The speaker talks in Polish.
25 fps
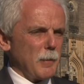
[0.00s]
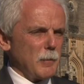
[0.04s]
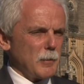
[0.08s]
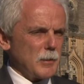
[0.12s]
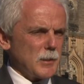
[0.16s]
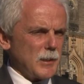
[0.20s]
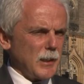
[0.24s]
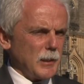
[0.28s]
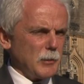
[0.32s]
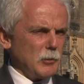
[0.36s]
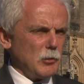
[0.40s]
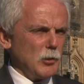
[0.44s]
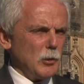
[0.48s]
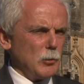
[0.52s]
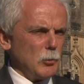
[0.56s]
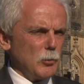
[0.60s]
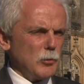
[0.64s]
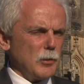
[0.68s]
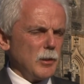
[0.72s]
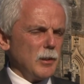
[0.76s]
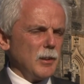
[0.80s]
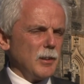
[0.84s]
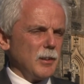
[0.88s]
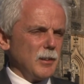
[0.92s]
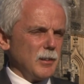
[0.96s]
Starsi
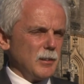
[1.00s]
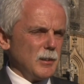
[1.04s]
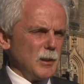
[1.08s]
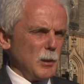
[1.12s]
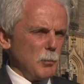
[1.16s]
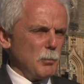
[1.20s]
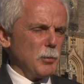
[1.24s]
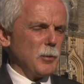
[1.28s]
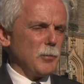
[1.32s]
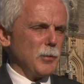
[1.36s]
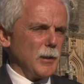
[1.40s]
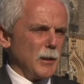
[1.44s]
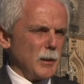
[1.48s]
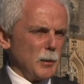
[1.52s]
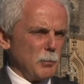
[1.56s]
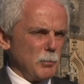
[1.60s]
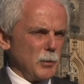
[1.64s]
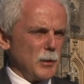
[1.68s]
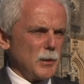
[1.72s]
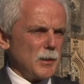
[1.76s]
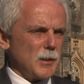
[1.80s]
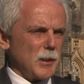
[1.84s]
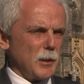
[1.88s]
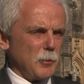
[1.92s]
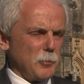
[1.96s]
ludzie niebywale
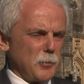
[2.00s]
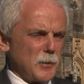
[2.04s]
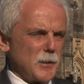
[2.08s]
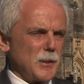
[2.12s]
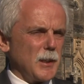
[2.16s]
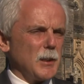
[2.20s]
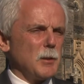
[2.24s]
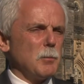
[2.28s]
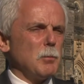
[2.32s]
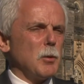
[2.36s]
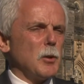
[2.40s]
byli zachwyceni,